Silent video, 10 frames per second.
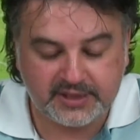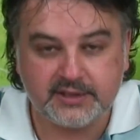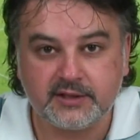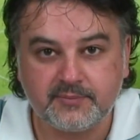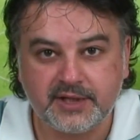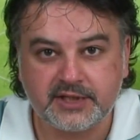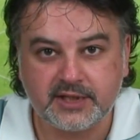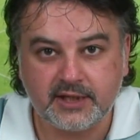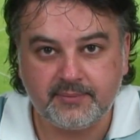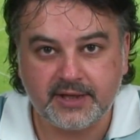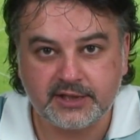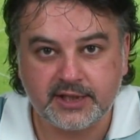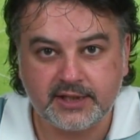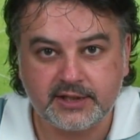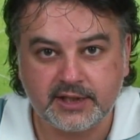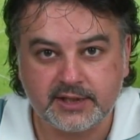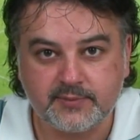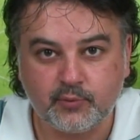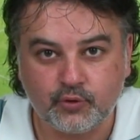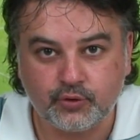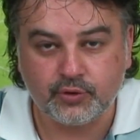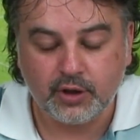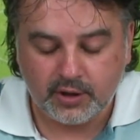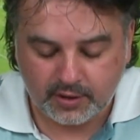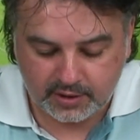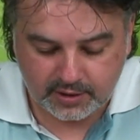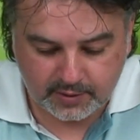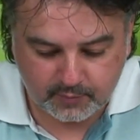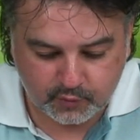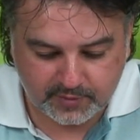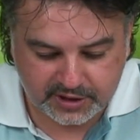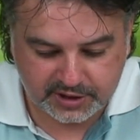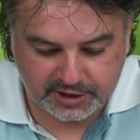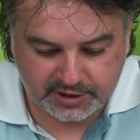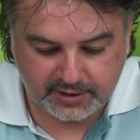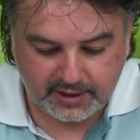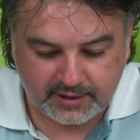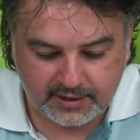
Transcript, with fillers: 1.45 ile bence en cazip oyun e, bu maç için.